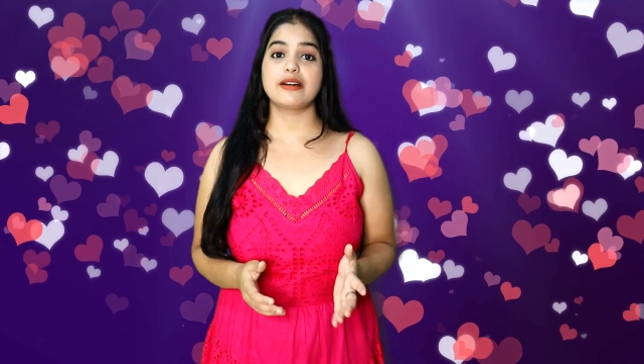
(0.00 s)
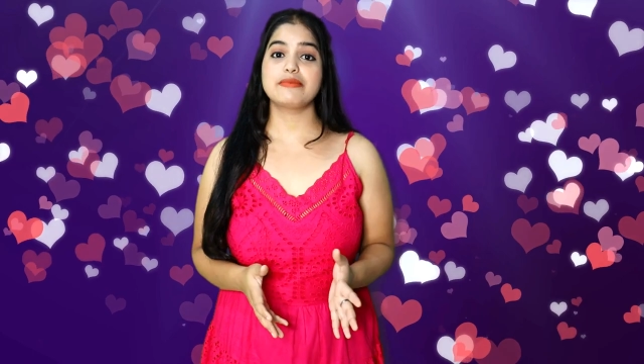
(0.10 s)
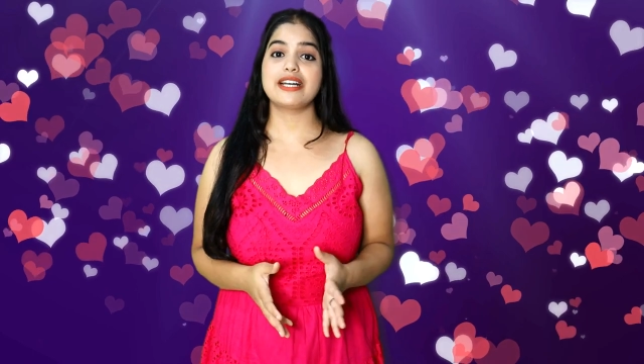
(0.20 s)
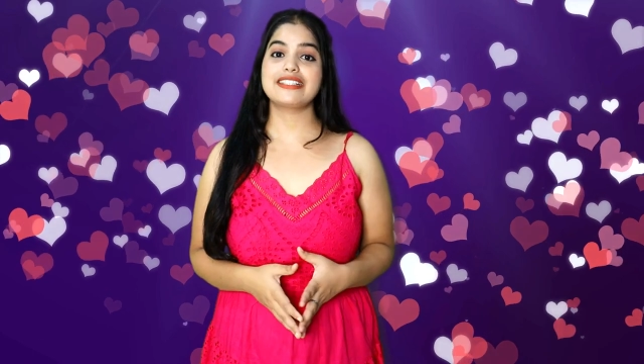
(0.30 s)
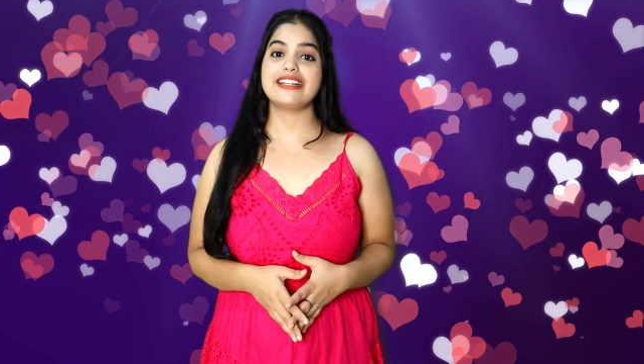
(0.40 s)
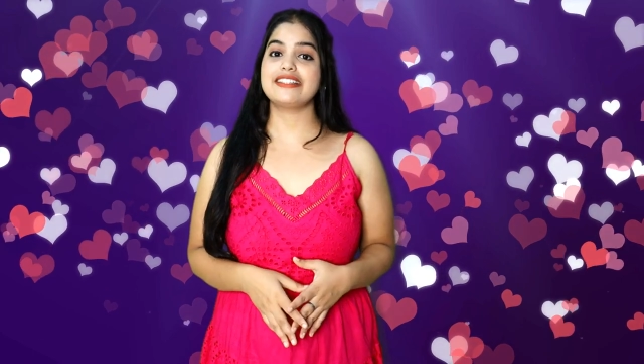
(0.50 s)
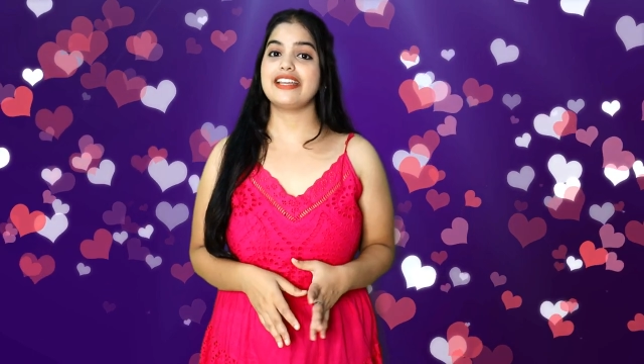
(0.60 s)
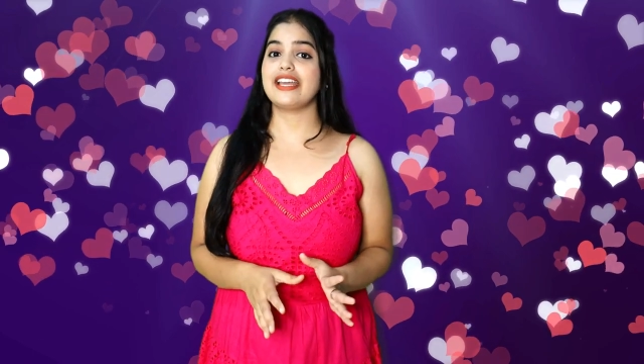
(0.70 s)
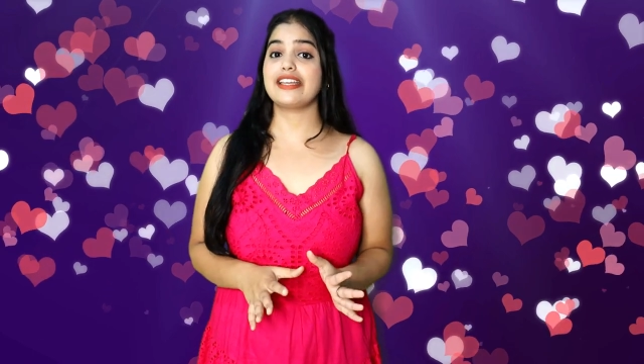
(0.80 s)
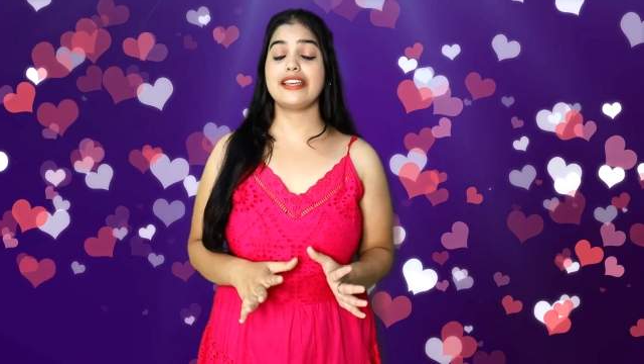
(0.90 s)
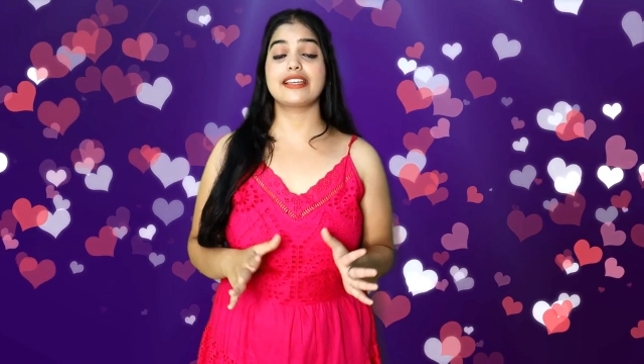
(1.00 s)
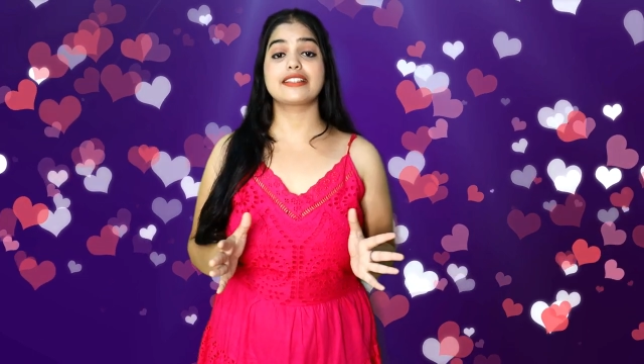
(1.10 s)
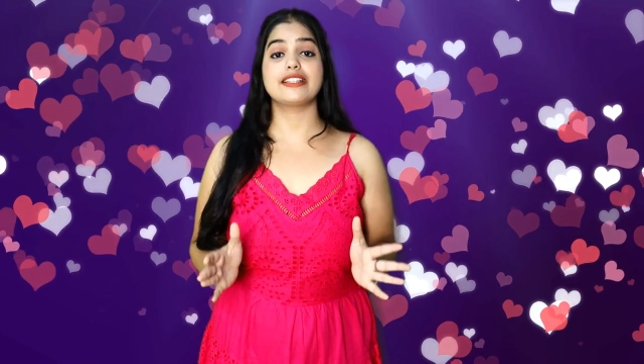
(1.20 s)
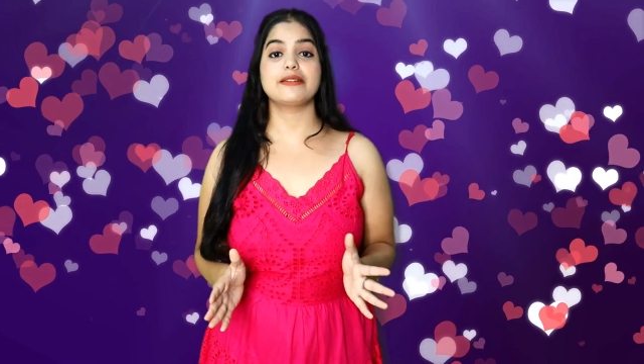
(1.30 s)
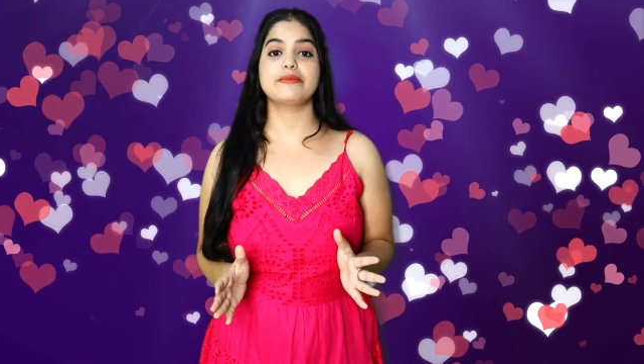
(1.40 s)
अब बात करते हैं कि
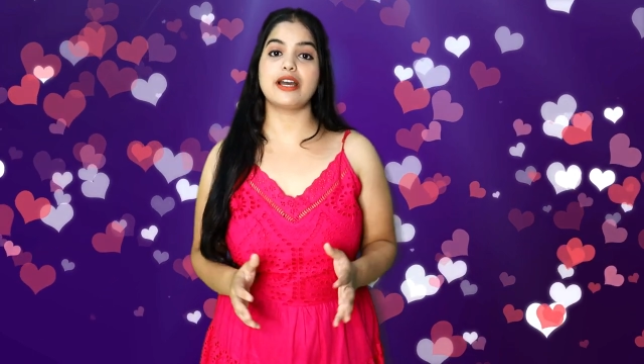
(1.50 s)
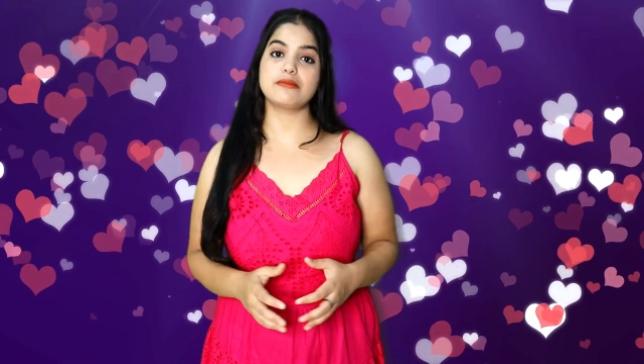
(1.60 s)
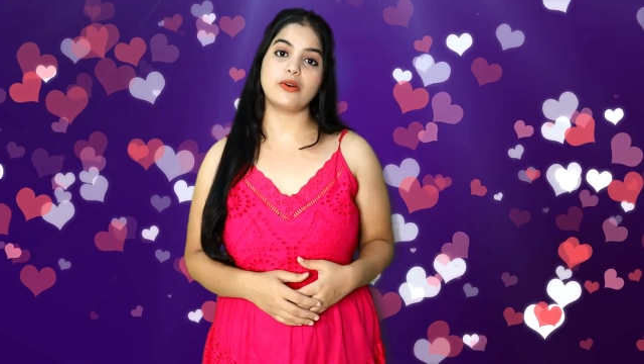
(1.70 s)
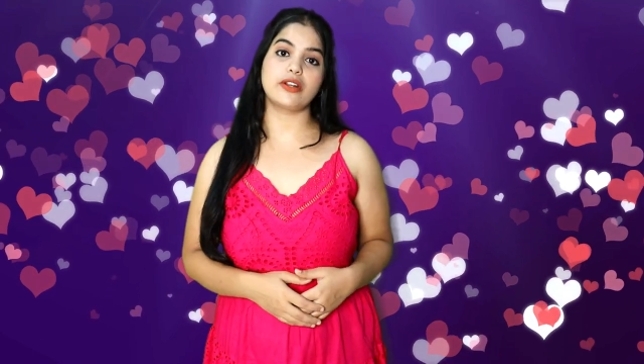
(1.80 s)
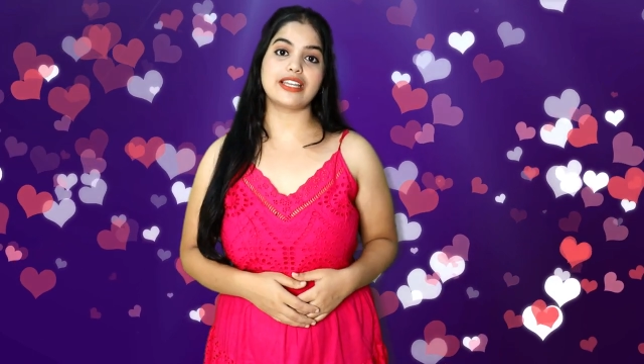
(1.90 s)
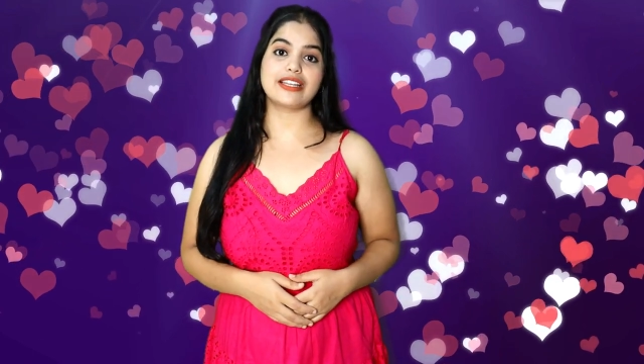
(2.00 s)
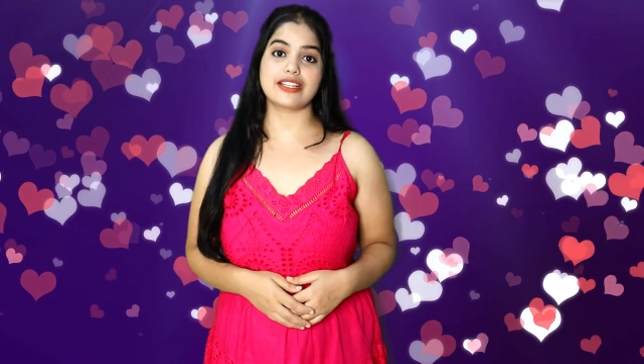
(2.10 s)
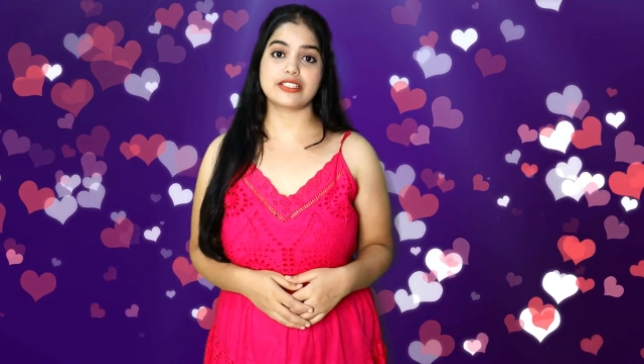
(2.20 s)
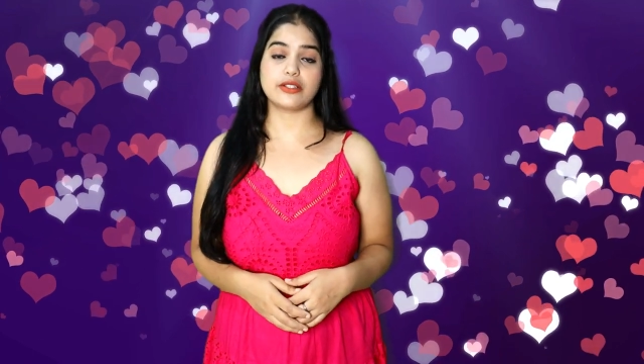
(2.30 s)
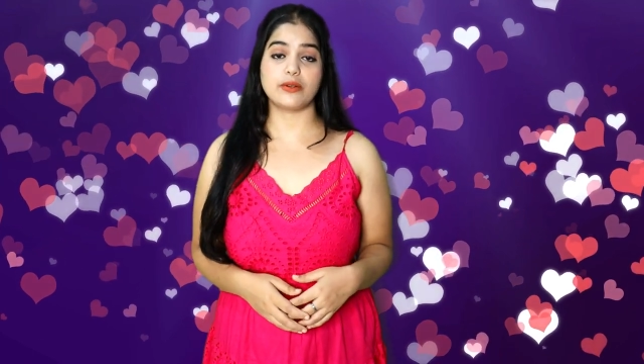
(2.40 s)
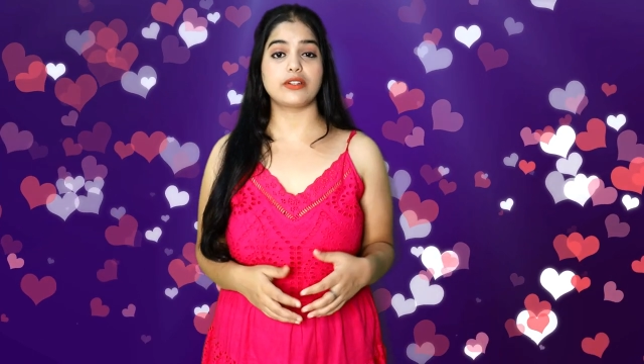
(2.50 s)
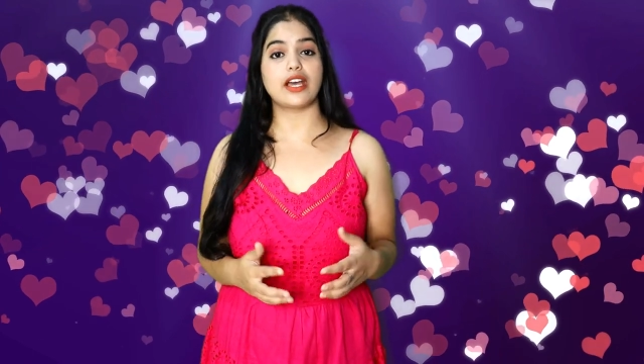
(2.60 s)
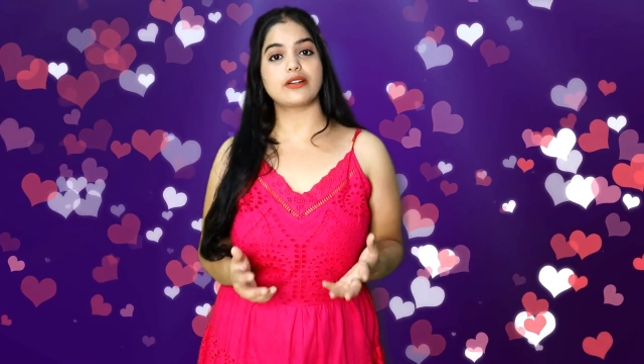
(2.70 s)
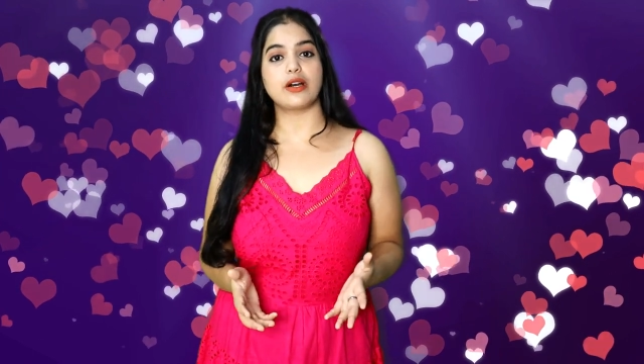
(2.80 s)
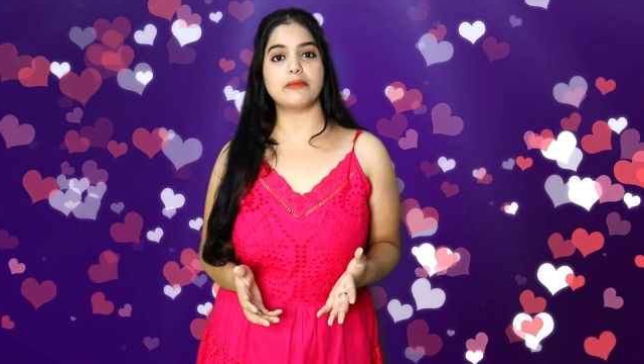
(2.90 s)
कितनी बार मॉर्निंग इरेक्शन होना